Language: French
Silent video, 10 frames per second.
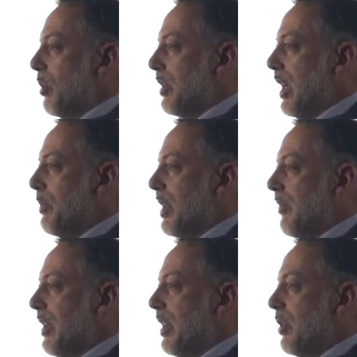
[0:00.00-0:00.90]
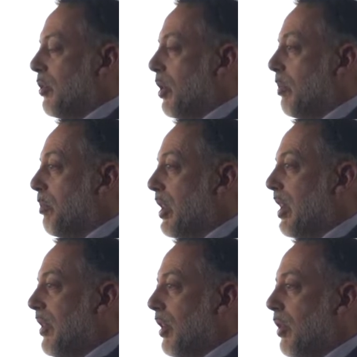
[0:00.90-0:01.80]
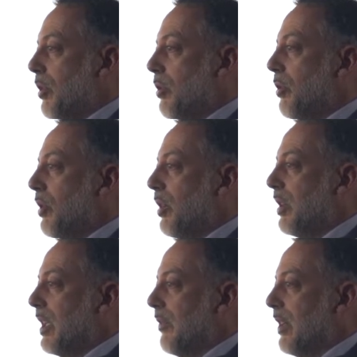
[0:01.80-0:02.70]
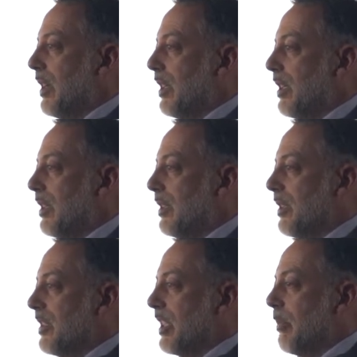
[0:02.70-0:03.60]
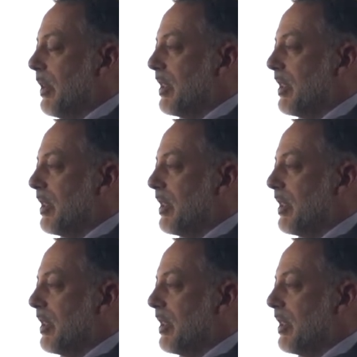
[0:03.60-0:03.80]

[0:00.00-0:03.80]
comptable qui avait une bonne envergure, qui avait des équipes